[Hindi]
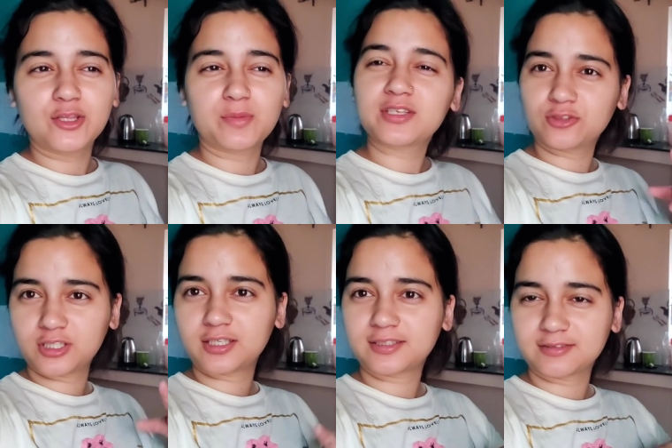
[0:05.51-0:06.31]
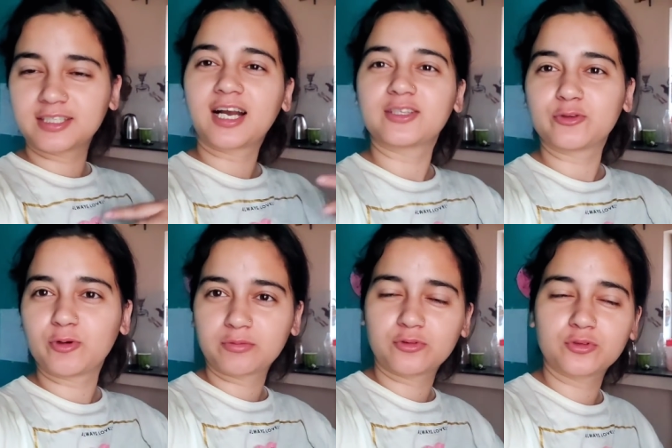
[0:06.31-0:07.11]
तो मैंने सोचा दिखाती
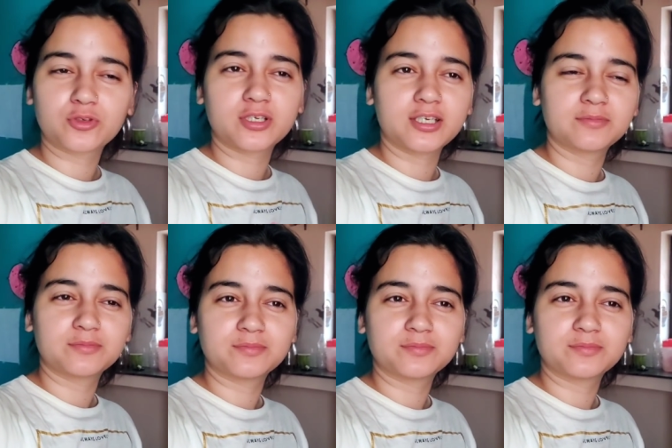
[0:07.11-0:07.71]
हूँ आपको क्योंकि